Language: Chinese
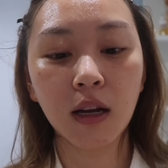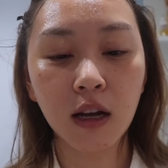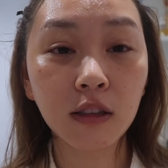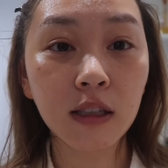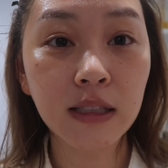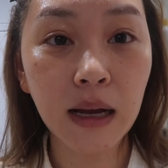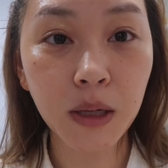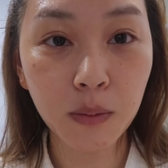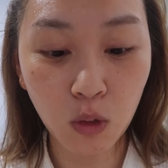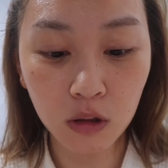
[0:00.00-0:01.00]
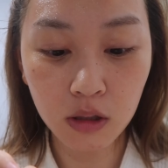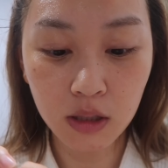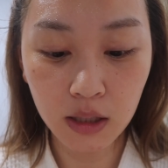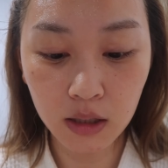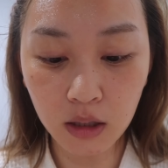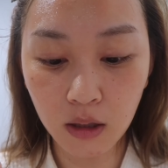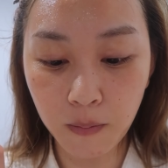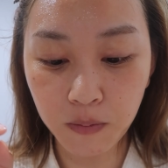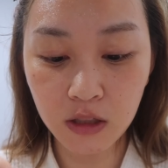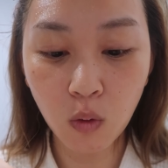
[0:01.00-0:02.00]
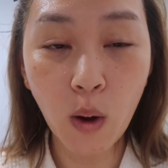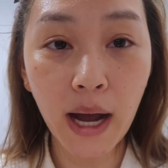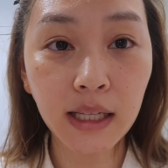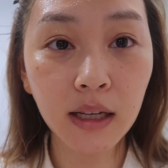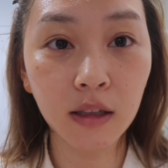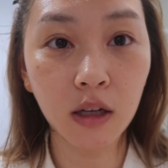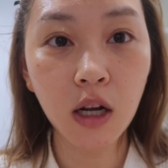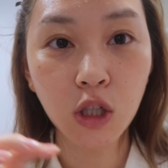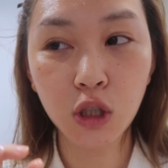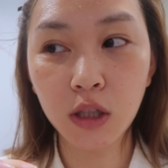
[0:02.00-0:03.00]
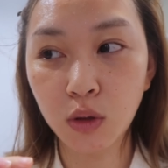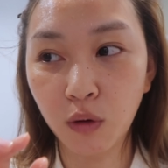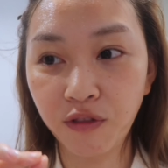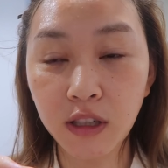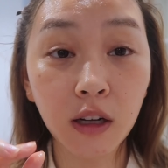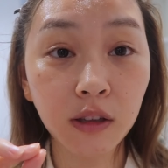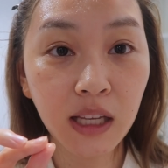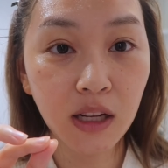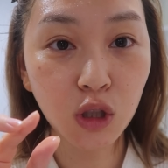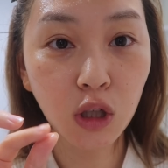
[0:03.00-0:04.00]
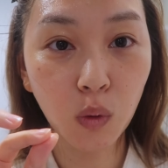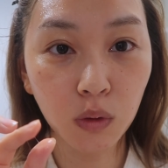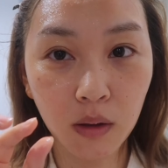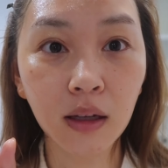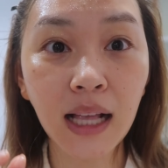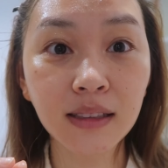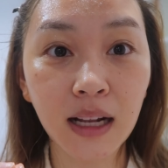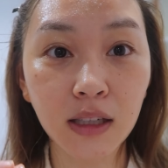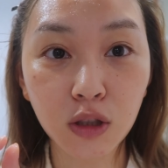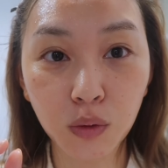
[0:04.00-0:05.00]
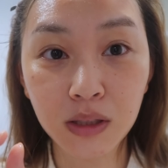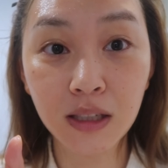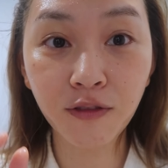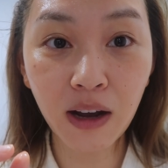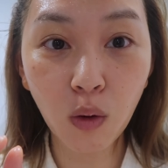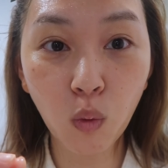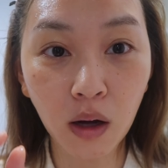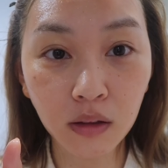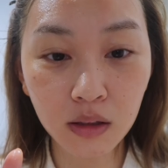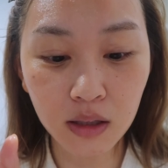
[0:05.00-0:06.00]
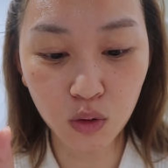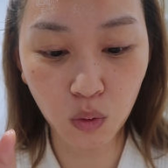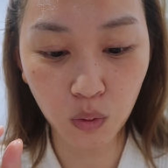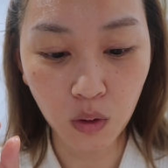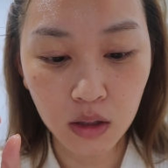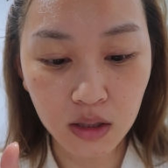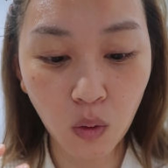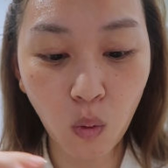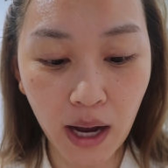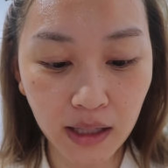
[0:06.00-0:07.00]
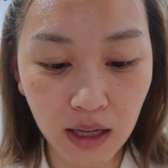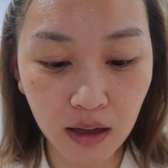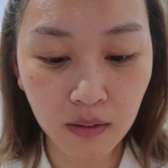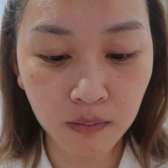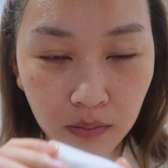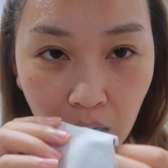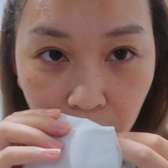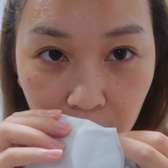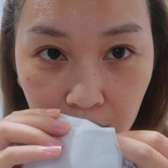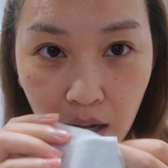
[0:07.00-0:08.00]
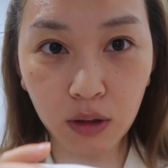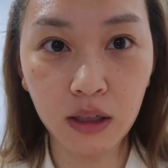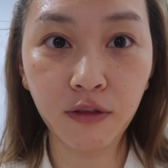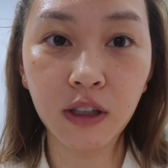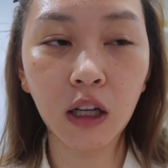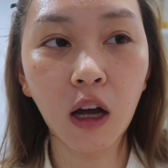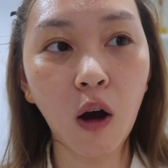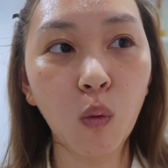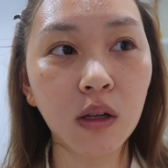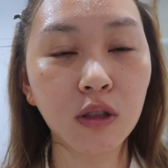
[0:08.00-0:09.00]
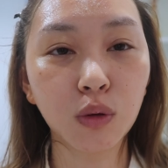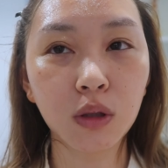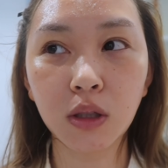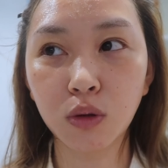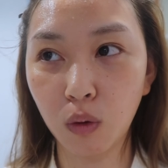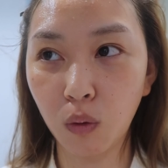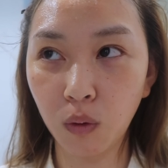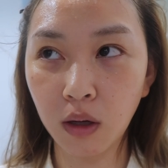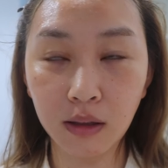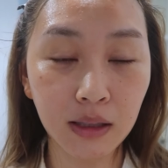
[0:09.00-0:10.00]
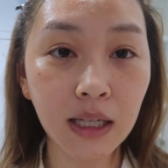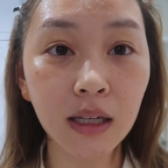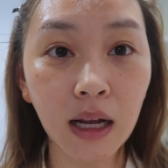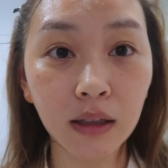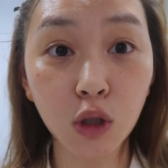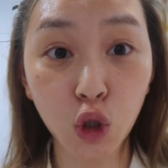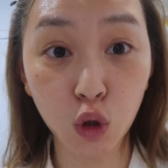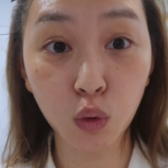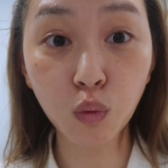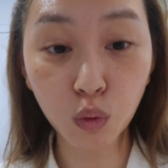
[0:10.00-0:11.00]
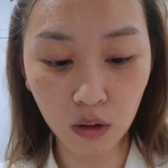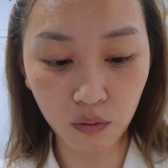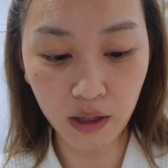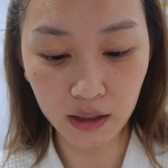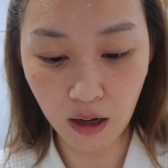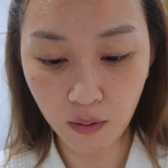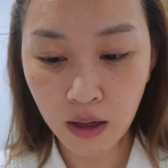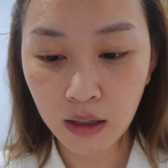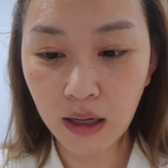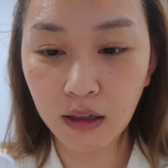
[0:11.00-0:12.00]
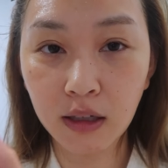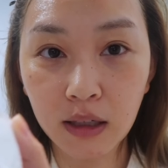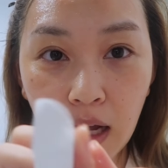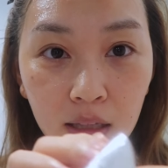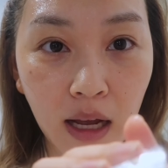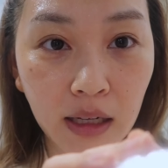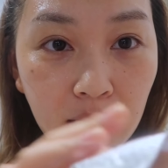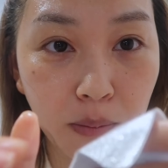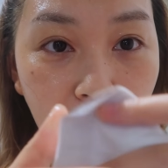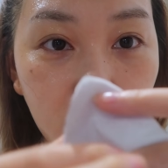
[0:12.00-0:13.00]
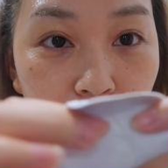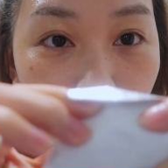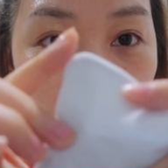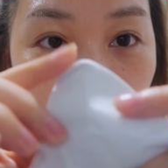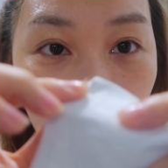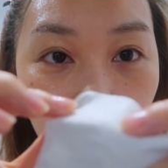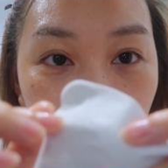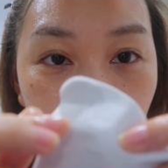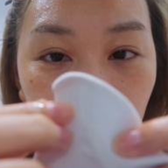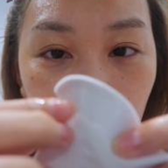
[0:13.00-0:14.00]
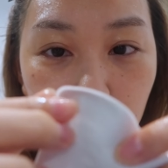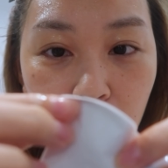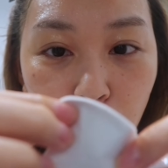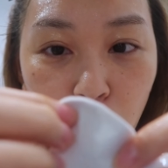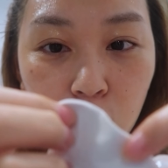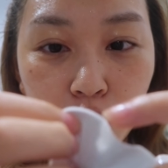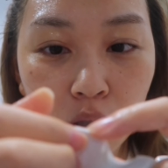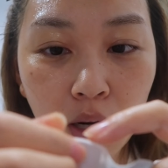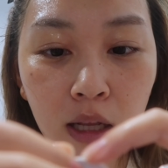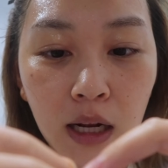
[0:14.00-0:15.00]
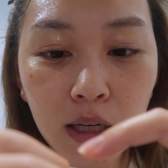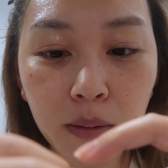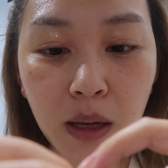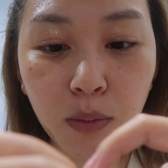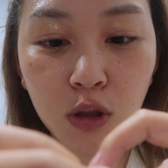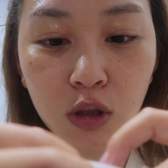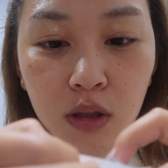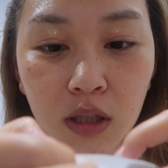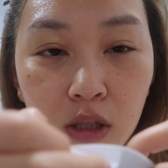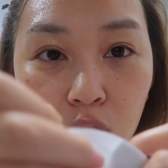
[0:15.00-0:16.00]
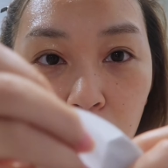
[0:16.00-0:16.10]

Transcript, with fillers: 钢铁侠面膜的这个精华液呢，是那种非常粘稠的，看起来是有一些发黄的那种精华液。嗯，它味道呢也非常的好闻，就是一种很天然的植物的味道。那可以看它里面呢就是一个这样的面膜纸，它这个面膜纸其